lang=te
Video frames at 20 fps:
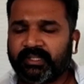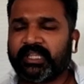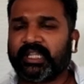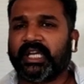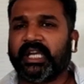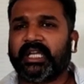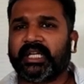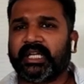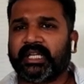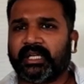
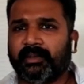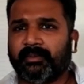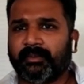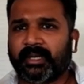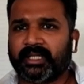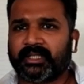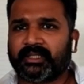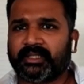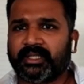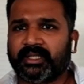వ్యతిరేకంగా
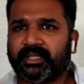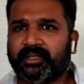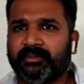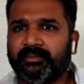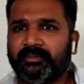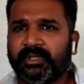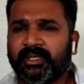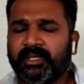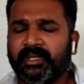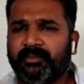
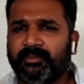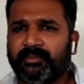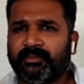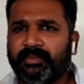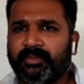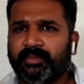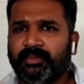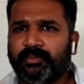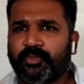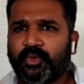మాట్లాడడం
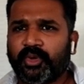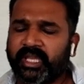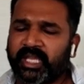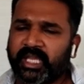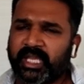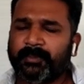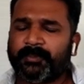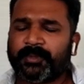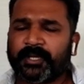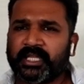
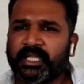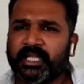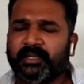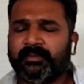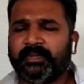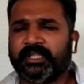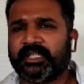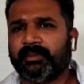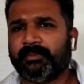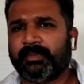ఏ
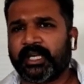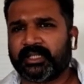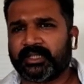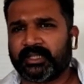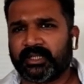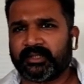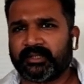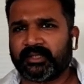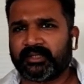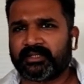ప్రధానమంత్రి
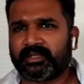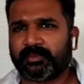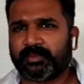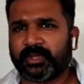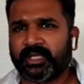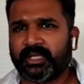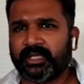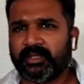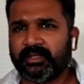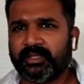మాట్లాడతారు
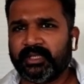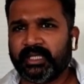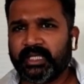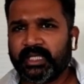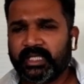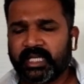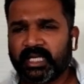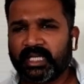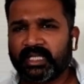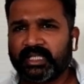చెప్పండి
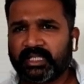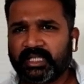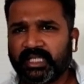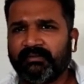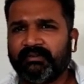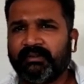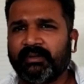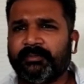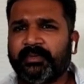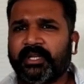ఈ ఘనత
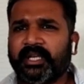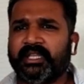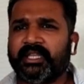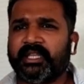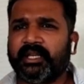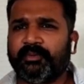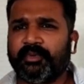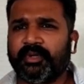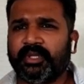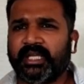కేవలం
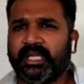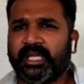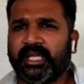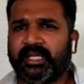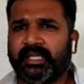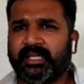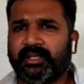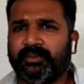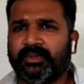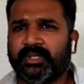నరేంద్ర మోదీ
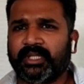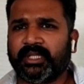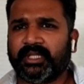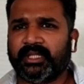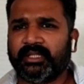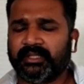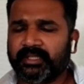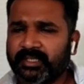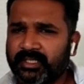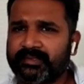గారికే
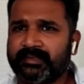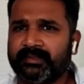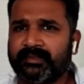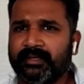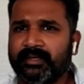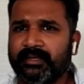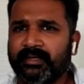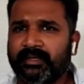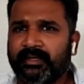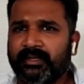ఉన్నది ఎస్
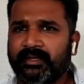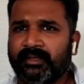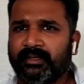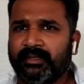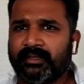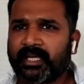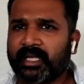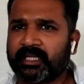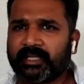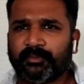
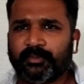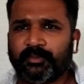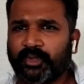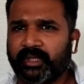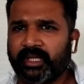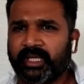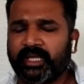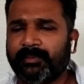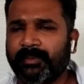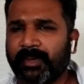
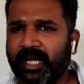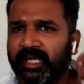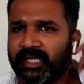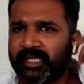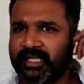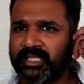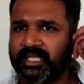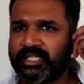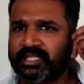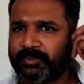గతంలో ఏ
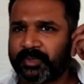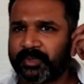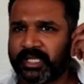భారతదేశ